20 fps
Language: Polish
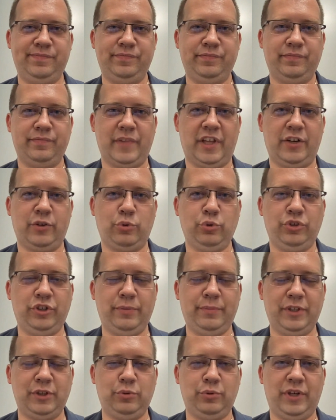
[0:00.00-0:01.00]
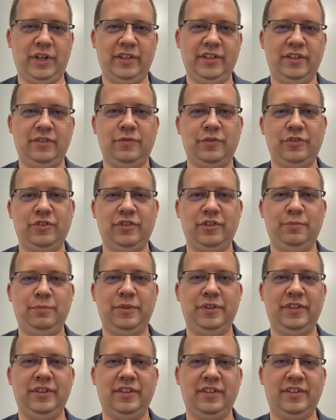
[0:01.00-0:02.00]
arkusze maturalne
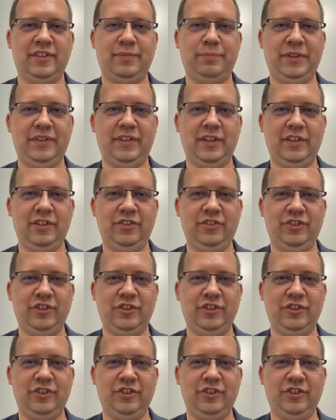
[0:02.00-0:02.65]
tworzyliby specjaliści